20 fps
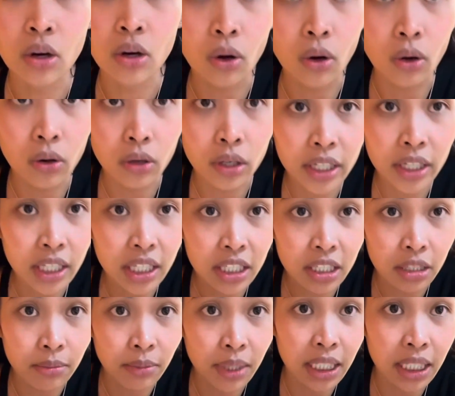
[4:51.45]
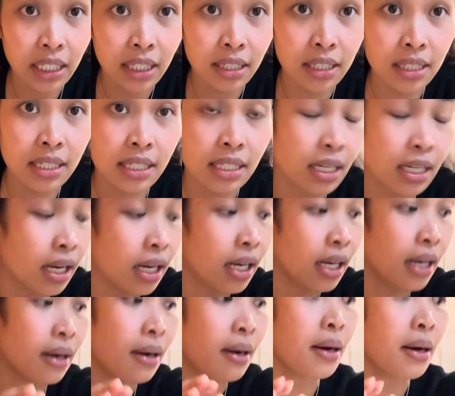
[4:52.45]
or hindi siya madikit sa